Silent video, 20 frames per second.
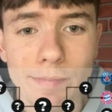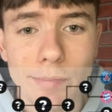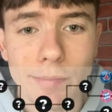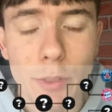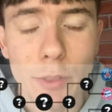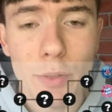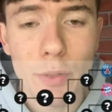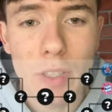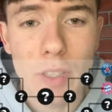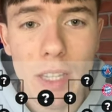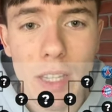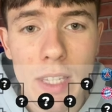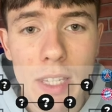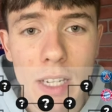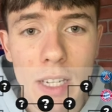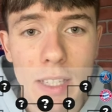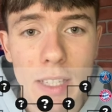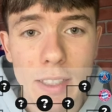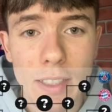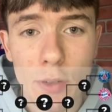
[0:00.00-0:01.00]
no w
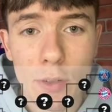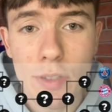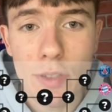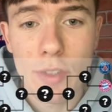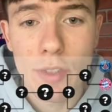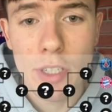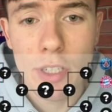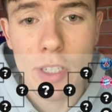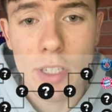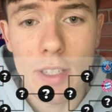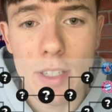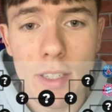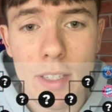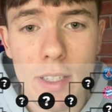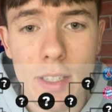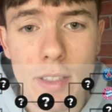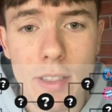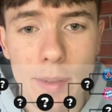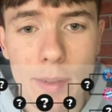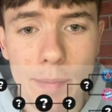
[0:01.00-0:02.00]
ostatnich latach oczywiście, że
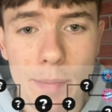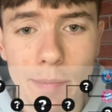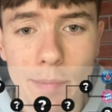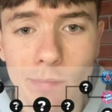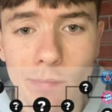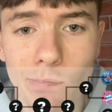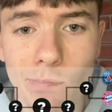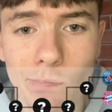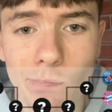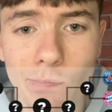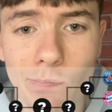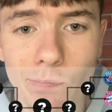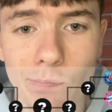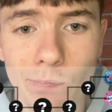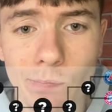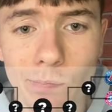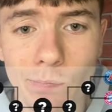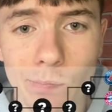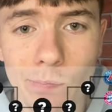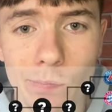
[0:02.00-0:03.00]
City. Hmm.